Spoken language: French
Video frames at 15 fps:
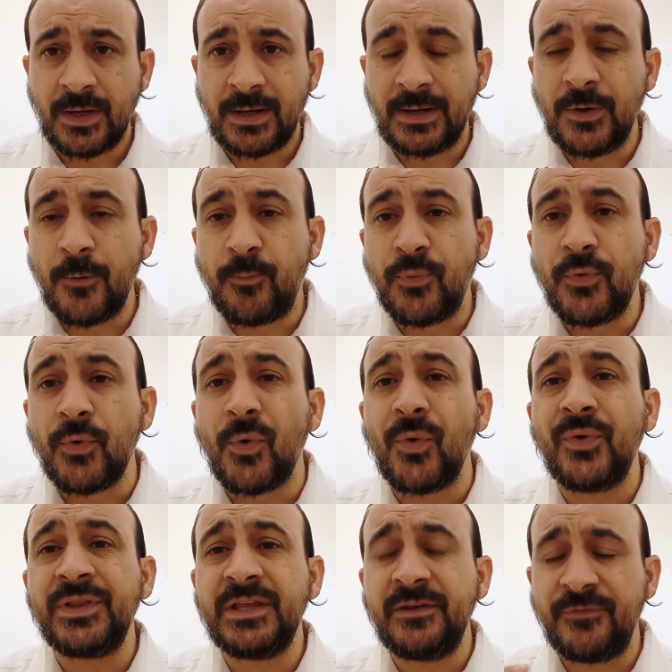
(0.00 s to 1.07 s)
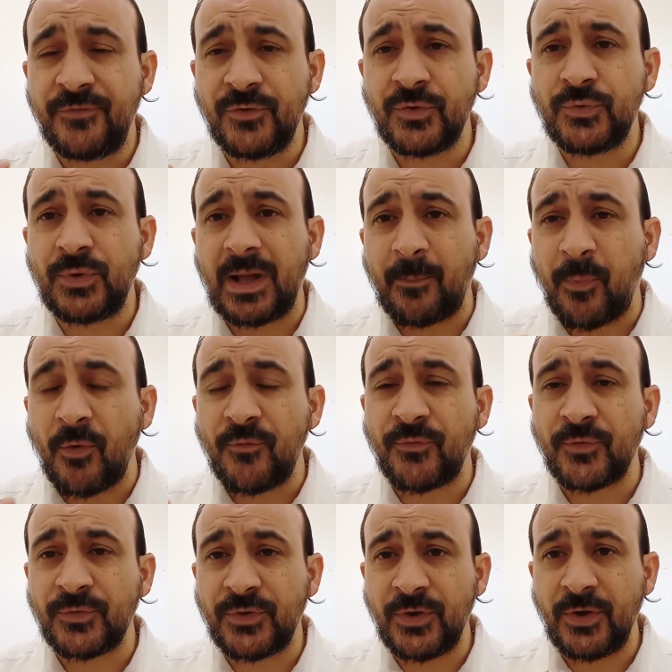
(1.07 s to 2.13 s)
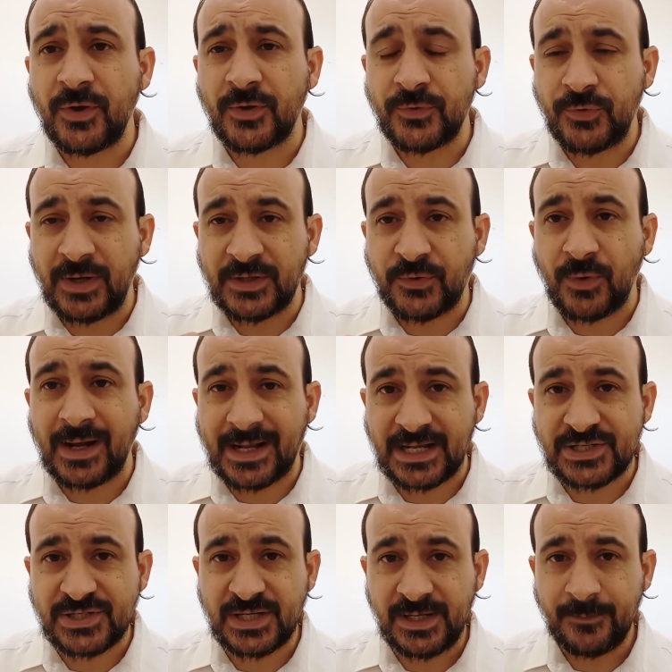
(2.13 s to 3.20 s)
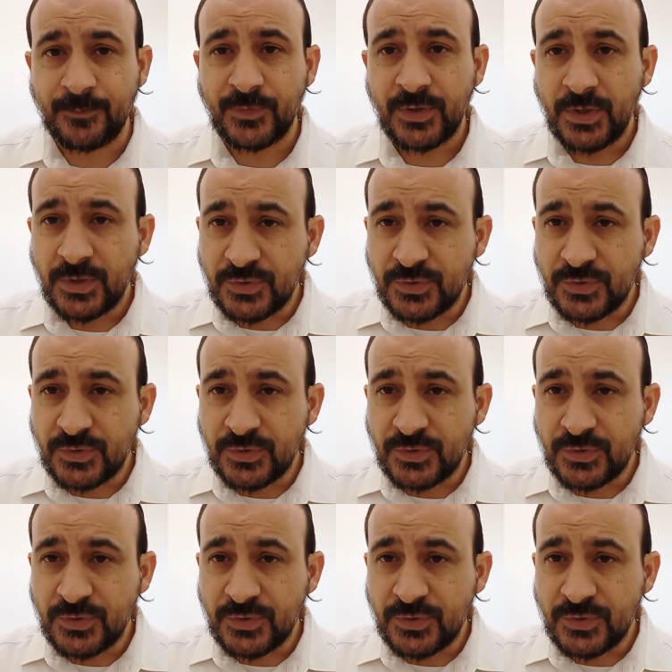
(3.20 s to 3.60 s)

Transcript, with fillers: le plus haut niveau de la profondeur de la Torah cachée,